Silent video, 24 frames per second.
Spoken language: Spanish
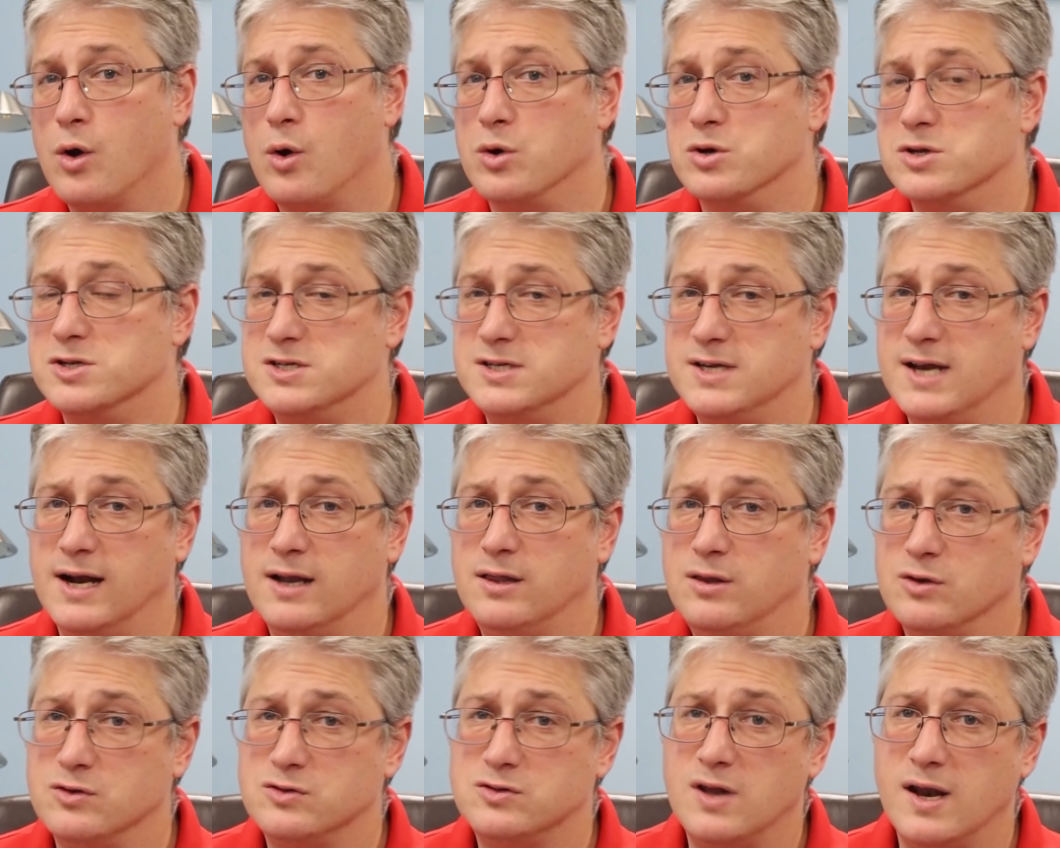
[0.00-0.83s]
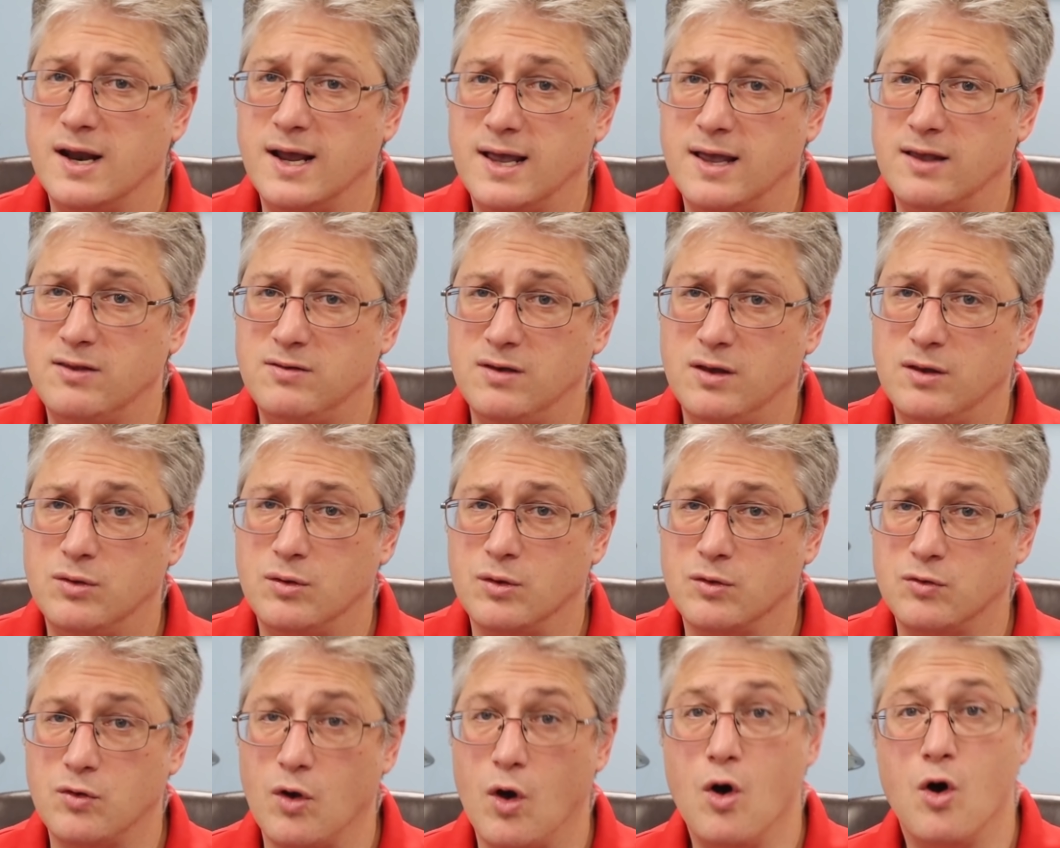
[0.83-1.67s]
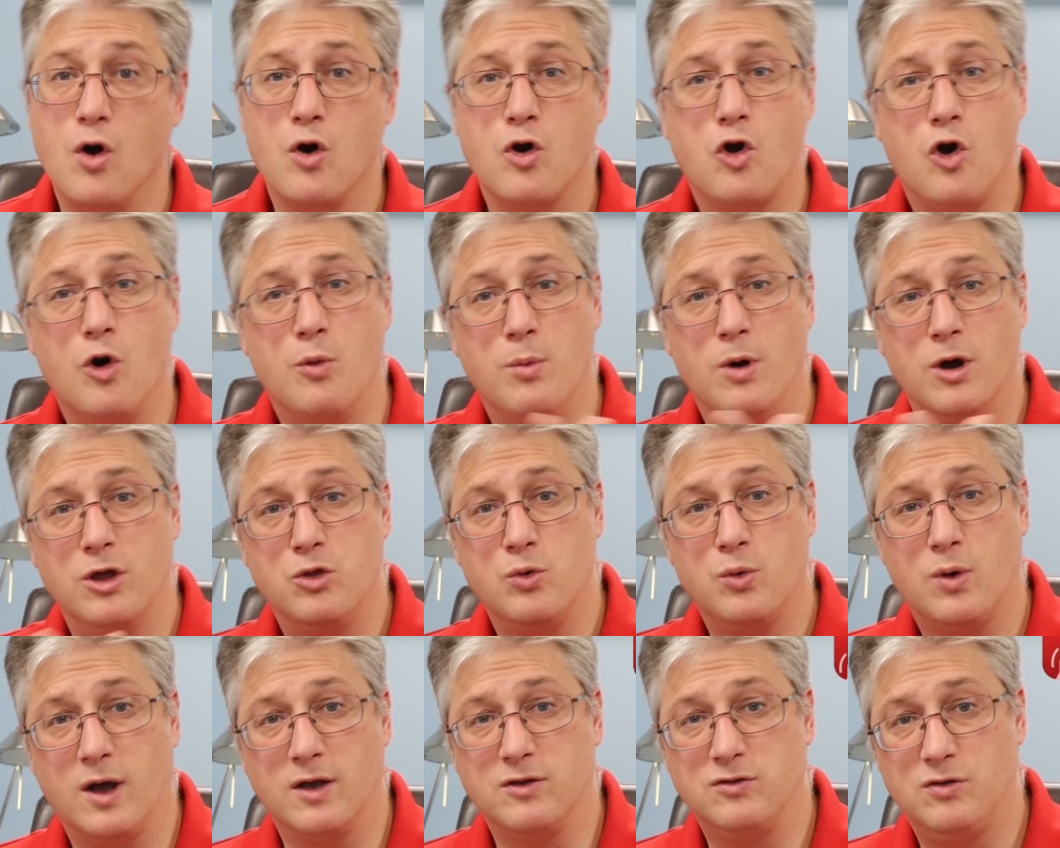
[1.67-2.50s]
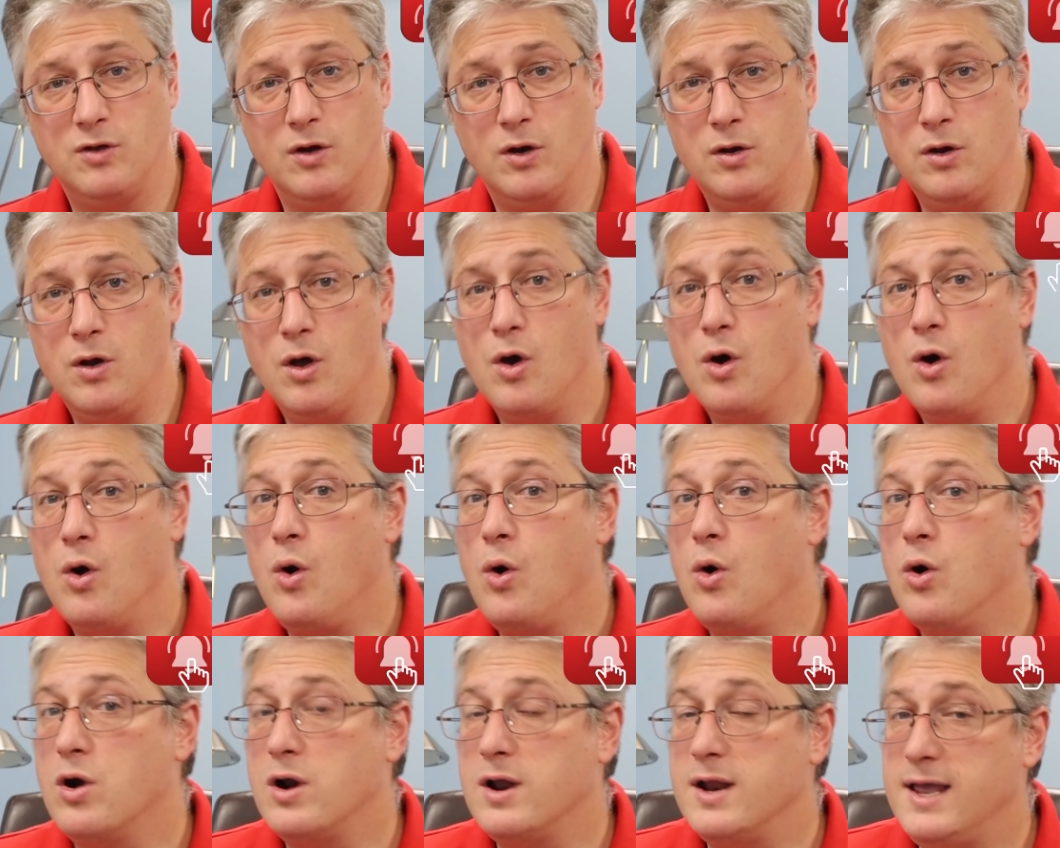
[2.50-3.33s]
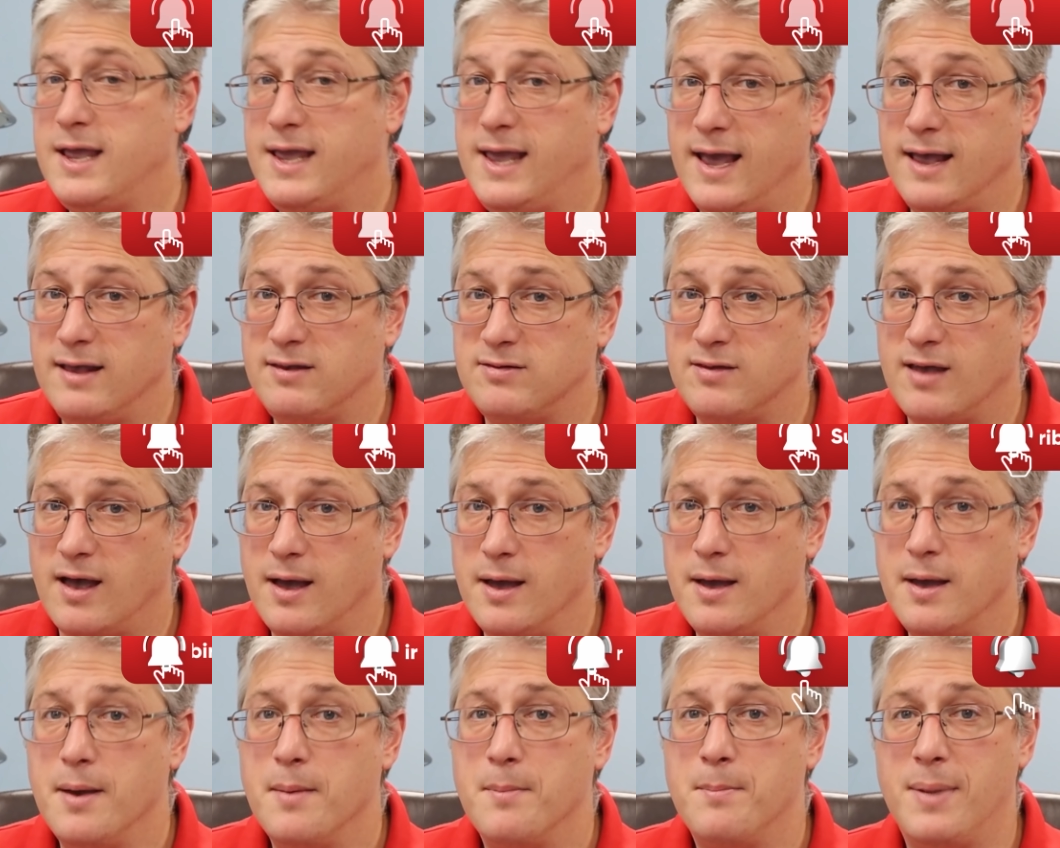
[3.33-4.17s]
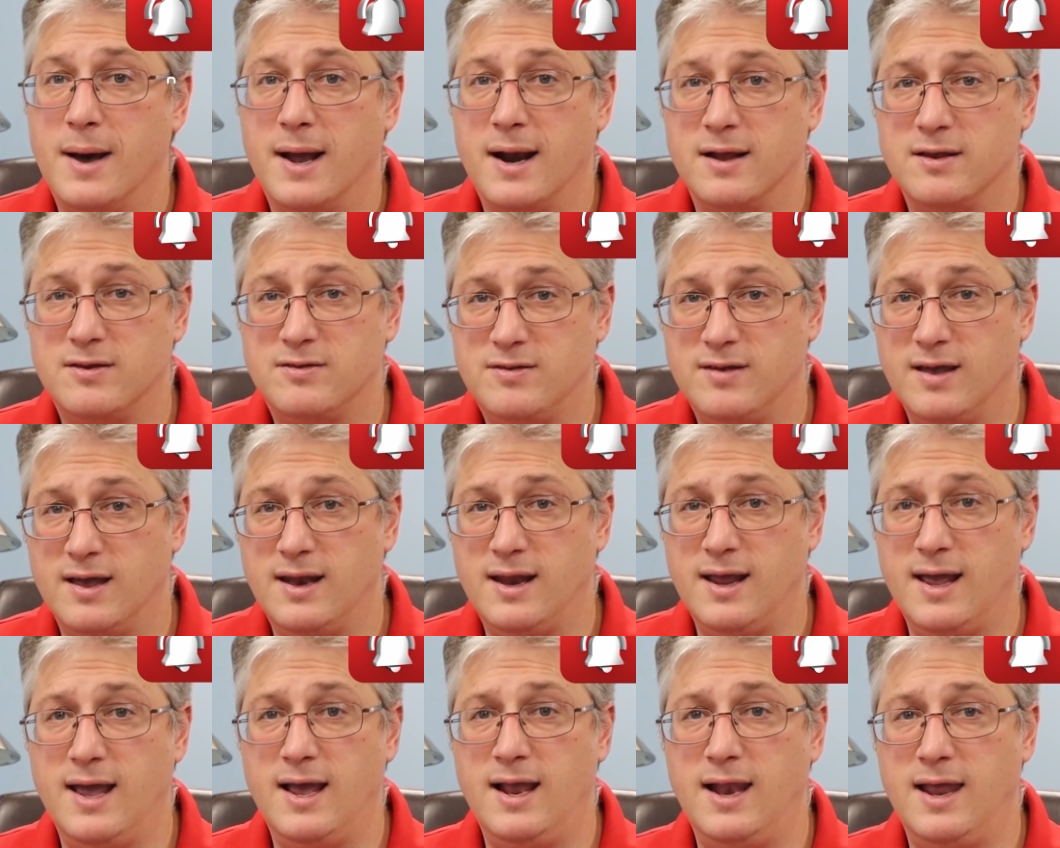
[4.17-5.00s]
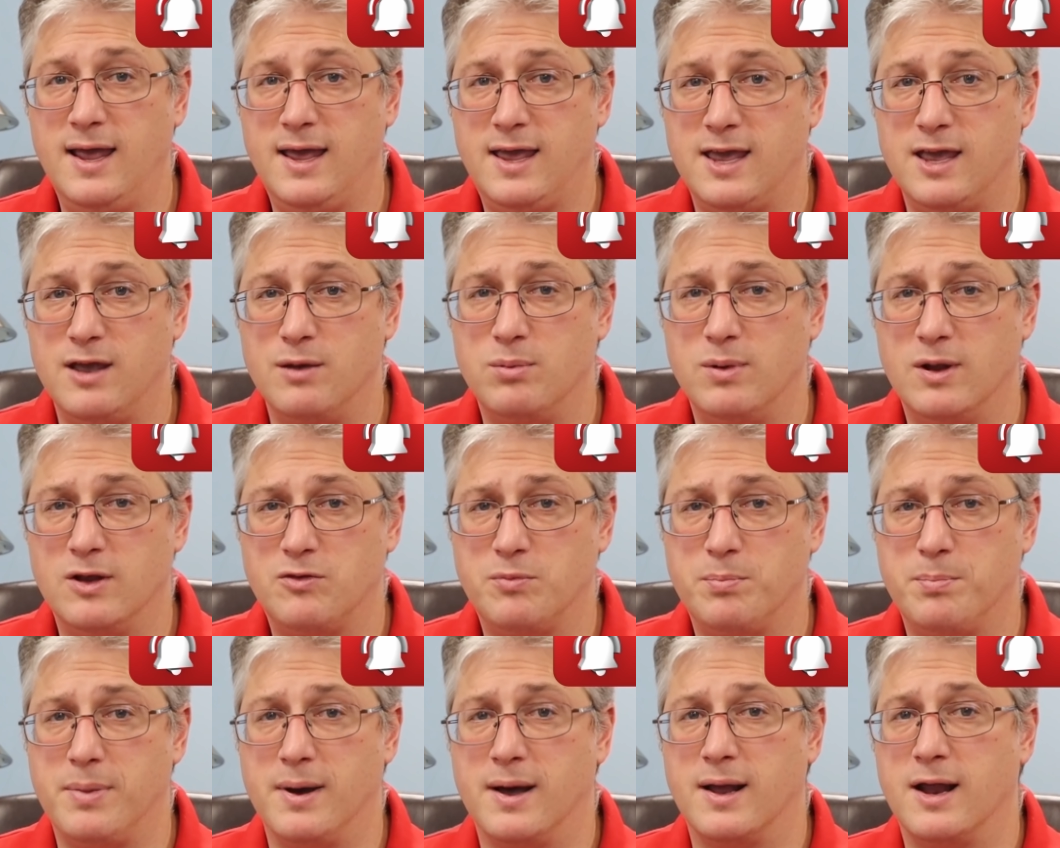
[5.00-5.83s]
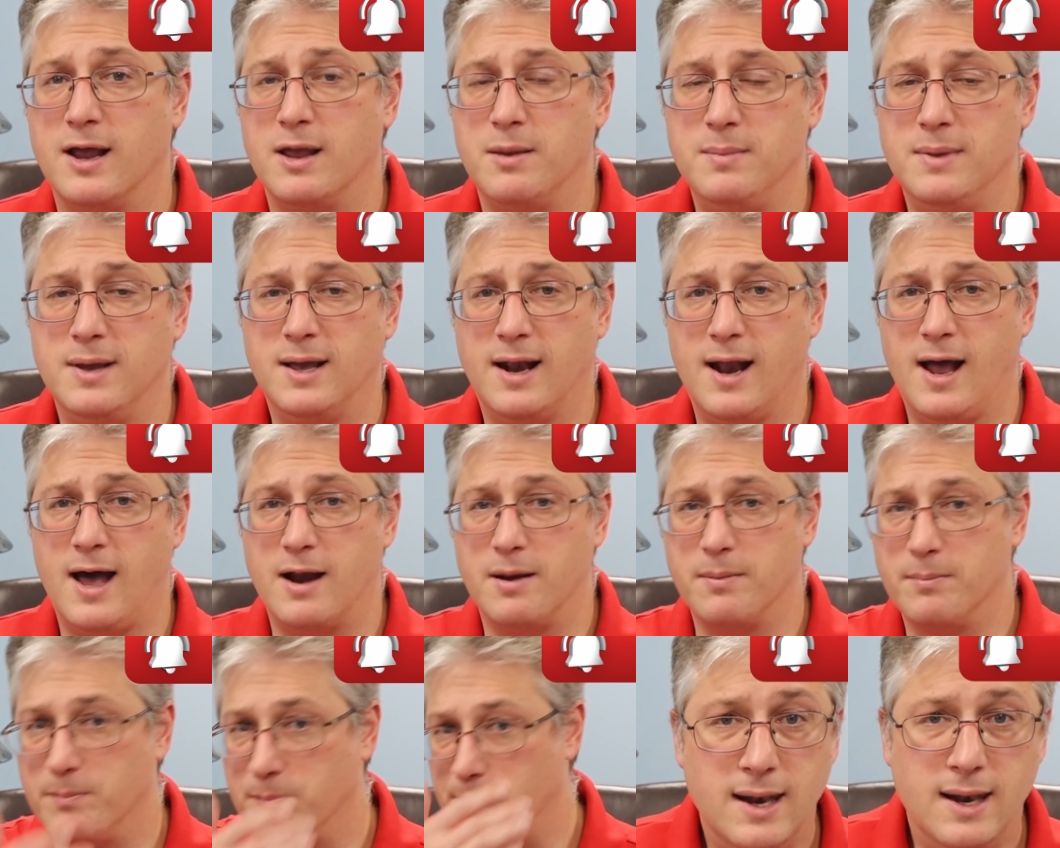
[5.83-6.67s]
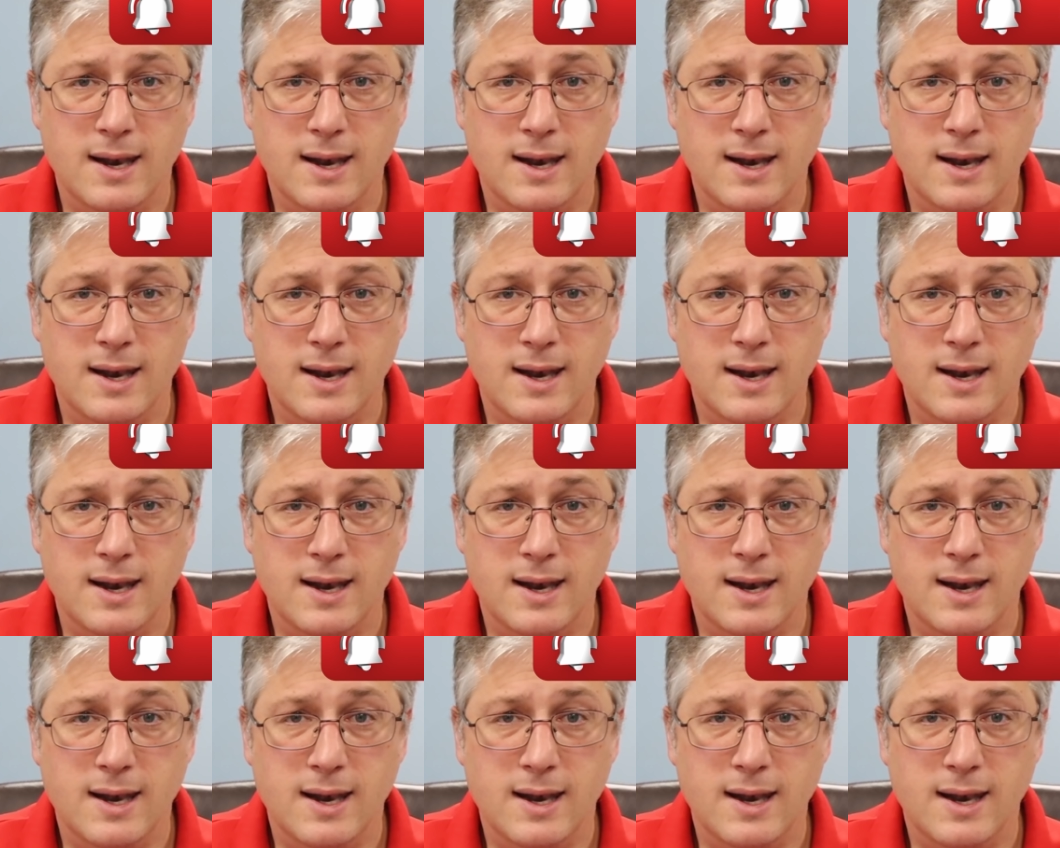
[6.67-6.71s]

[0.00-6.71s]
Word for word: con ciertos requisitos como educación o riqueza para ser elegibles para inmigrar.